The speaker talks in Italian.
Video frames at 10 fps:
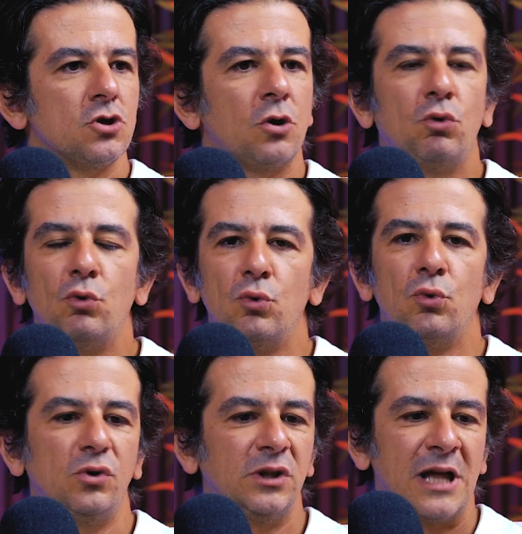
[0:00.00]
Cioè
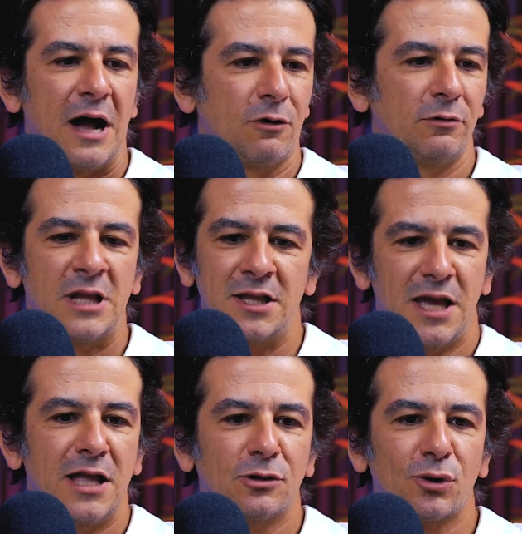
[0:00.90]
tu da, da
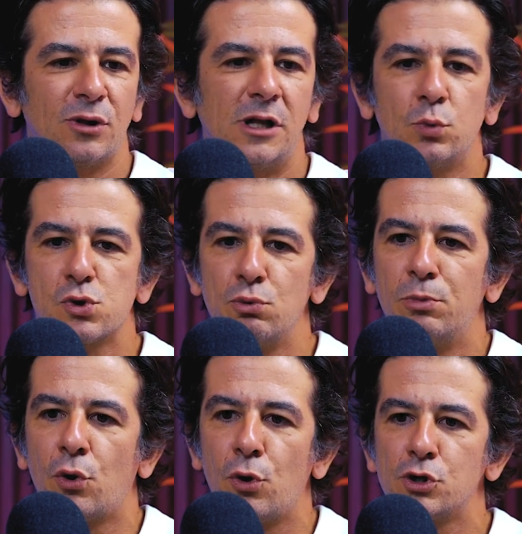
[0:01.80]
dentro, dal tuo
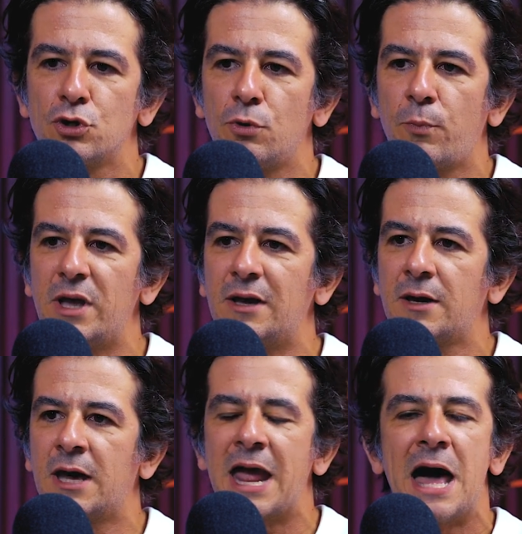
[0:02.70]
subconscio, puoi
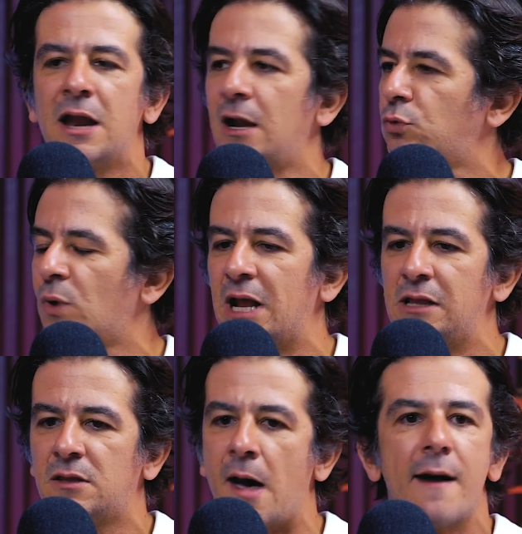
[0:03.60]
creare la tua
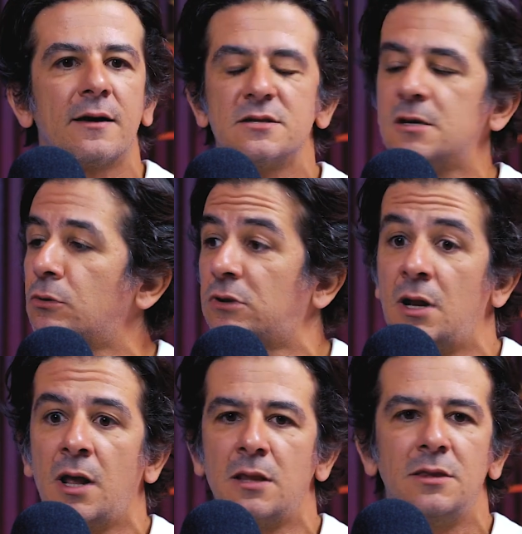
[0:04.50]
realtà, anche se non te
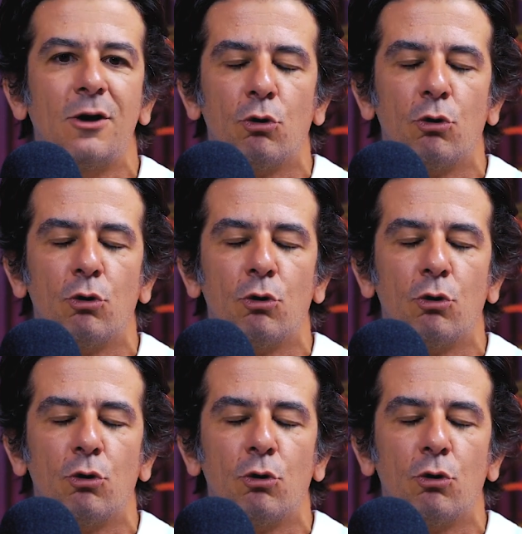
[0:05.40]
ne rendi